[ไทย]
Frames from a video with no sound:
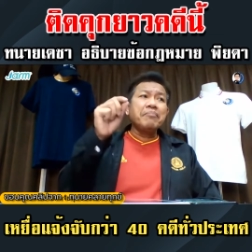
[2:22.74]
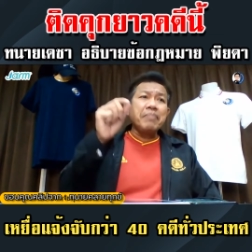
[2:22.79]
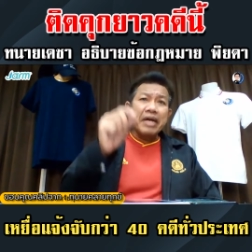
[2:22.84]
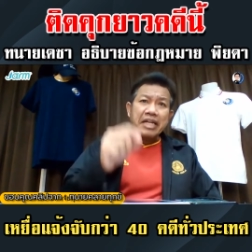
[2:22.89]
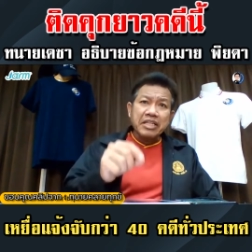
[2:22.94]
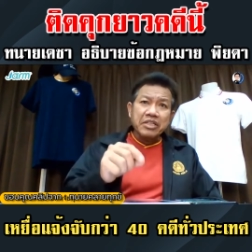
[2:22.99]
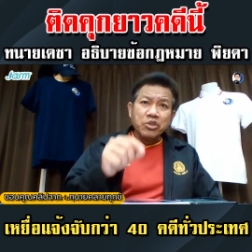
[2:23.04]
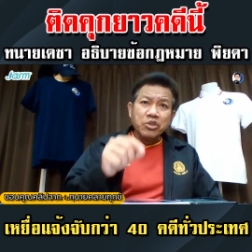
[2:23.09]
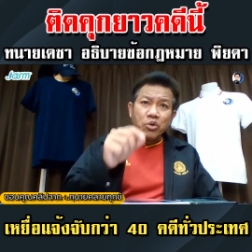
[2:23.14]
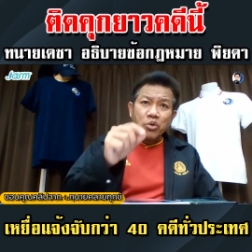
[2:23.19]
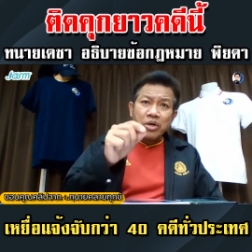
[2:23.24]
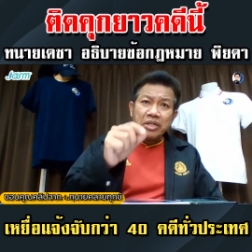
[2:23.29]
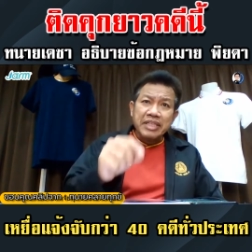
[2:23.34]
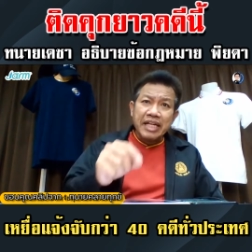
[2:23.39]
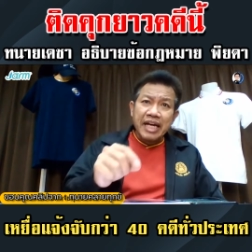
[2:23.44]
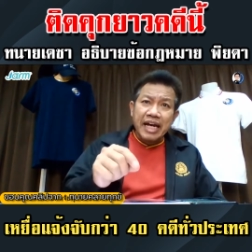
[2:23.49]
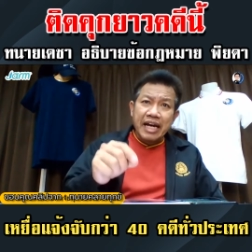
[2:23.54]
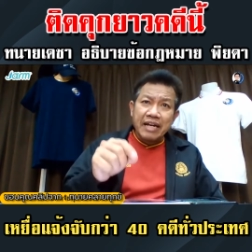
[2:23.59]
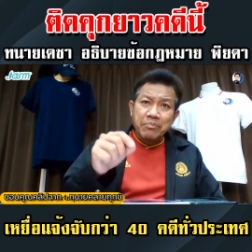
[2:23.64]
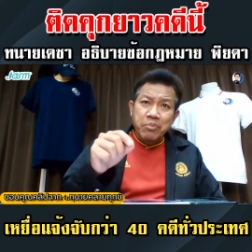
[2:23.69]
เป็นตัว
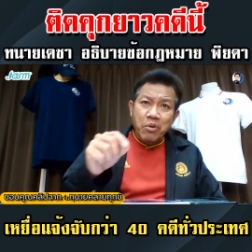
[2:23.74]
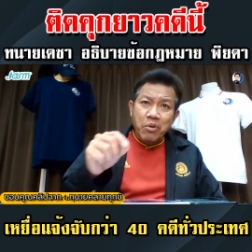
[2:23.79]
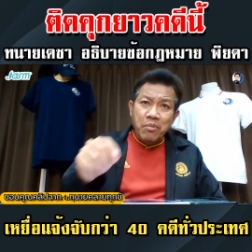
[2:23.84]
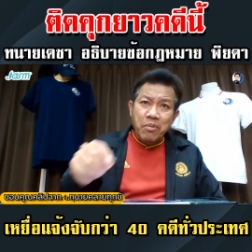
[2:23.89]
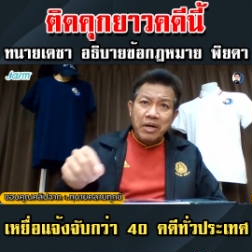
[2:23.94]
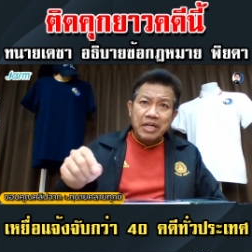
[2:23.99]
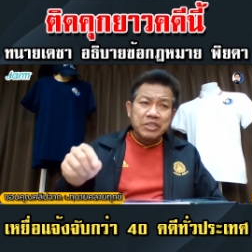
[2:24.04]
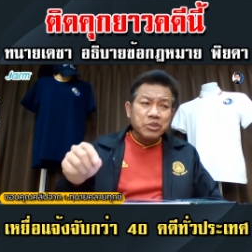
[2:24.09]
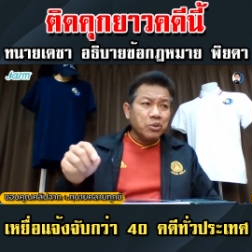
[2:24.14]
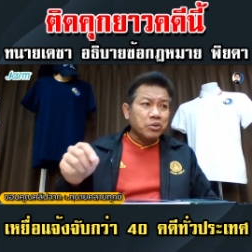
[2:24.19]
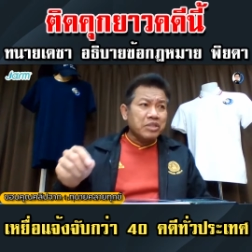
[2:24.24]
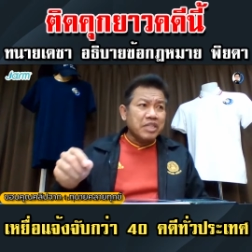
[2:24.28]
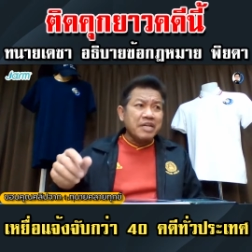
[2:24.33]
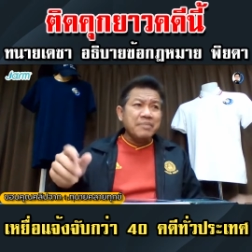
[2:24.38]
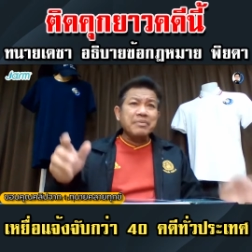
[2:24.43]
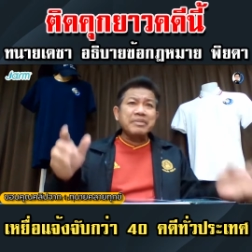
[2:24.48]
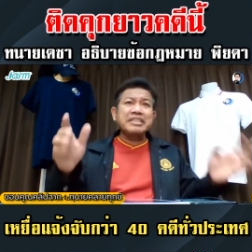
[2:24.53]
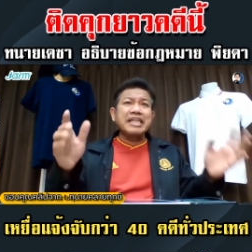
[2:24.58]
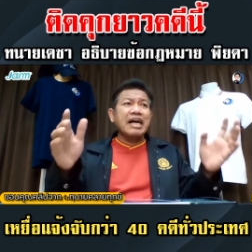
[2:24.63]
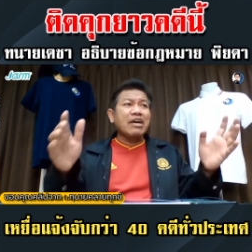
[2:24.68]
แทนผู้บริสุทธิ์
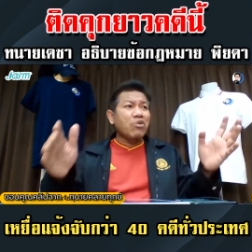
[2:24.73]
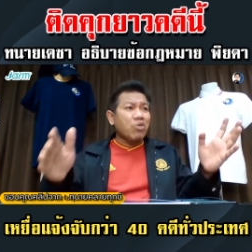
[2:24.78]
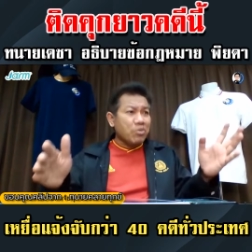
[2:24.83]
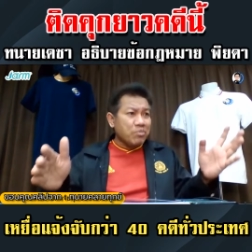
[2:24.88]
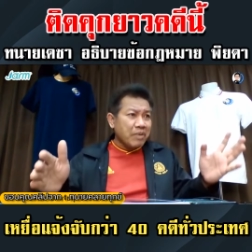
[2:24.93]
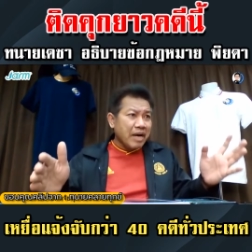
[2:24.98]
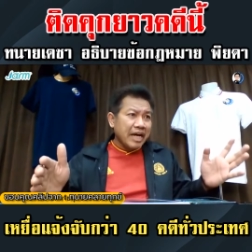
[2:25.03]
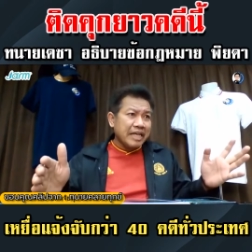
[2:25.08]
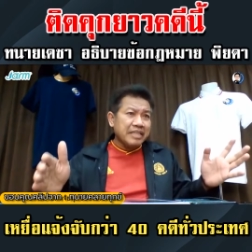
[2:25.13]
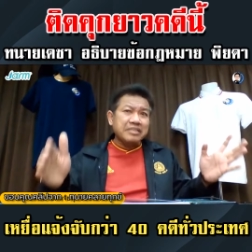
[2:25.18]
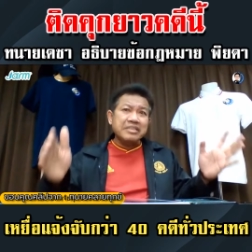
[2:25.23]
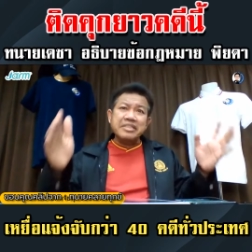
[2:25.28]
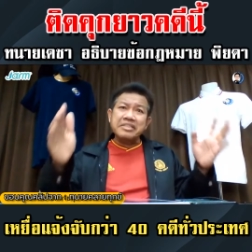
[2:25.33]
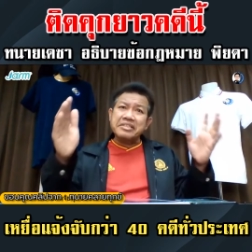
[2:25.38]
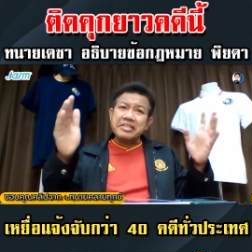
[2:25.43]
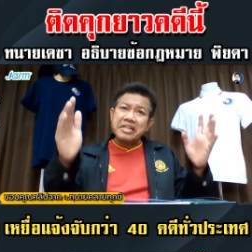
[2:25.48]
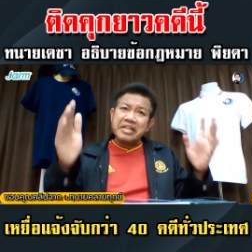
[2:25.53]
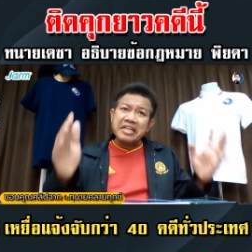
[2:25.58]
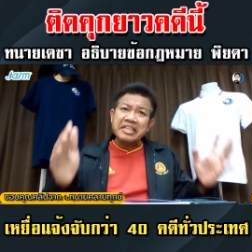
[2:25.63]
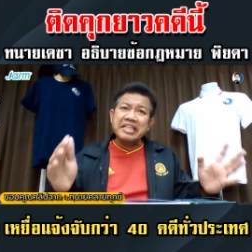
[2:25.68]
นี่ภาษากฎหมาย ทฤ
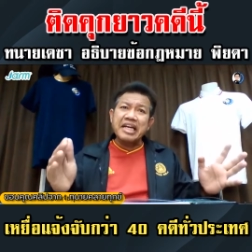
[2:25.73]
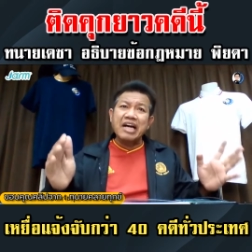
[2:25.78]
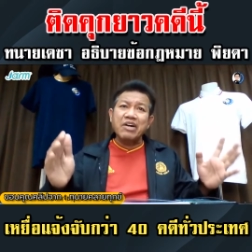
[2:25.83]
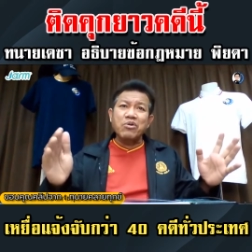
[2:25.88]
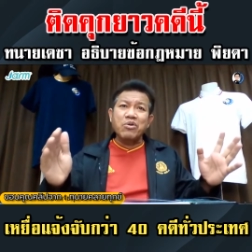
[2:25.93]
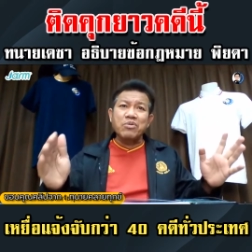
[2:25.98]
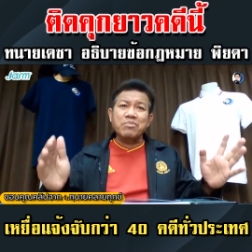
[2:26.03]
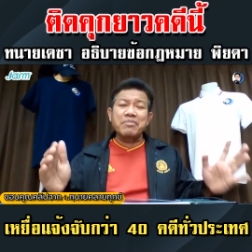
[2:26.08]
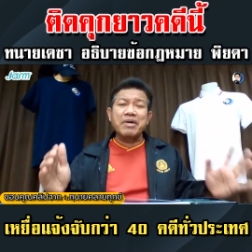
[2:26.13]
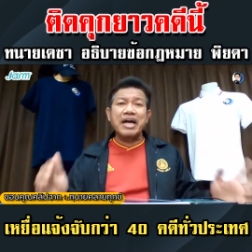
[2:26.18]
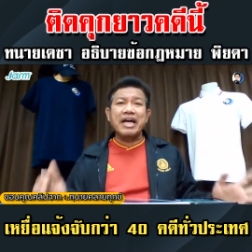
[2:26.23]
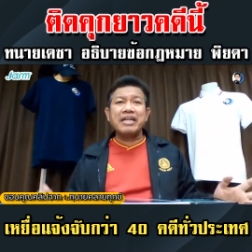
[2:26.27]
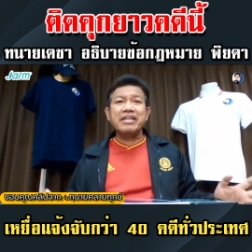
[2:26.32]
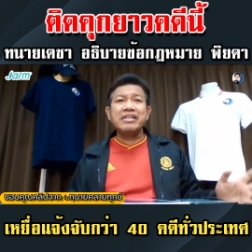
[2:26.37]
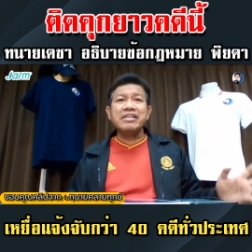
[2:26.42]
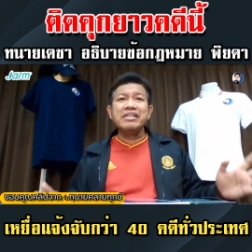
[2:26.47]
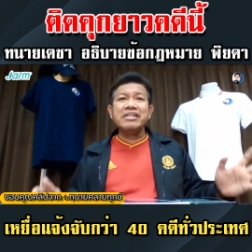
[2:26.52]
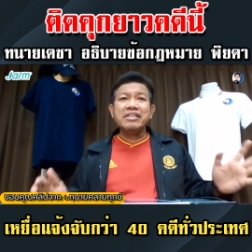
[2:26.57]
ษฎีทางกฎหมาย